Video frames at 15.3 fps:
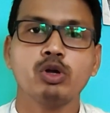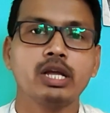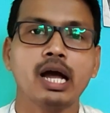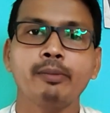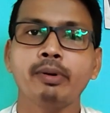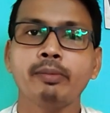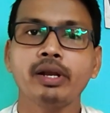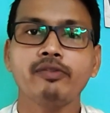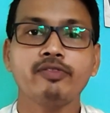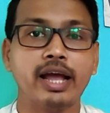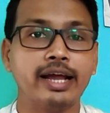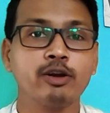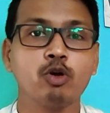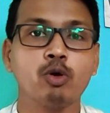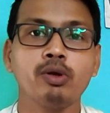तो यहाँ पे मैंने
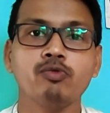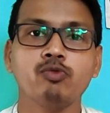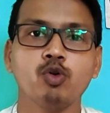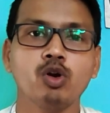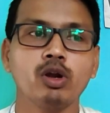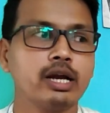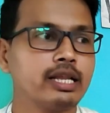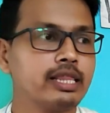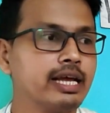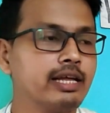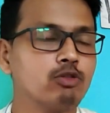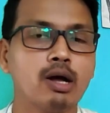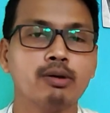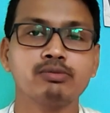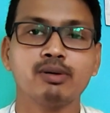फैन को भी फुल कर
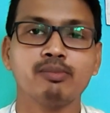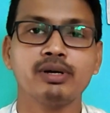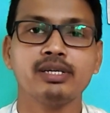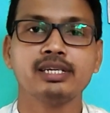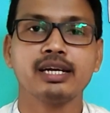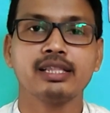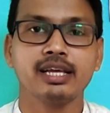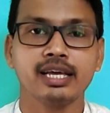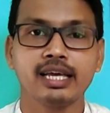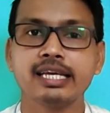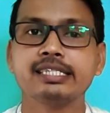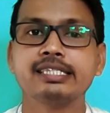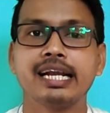दिया है तो आप समझ सकते हैं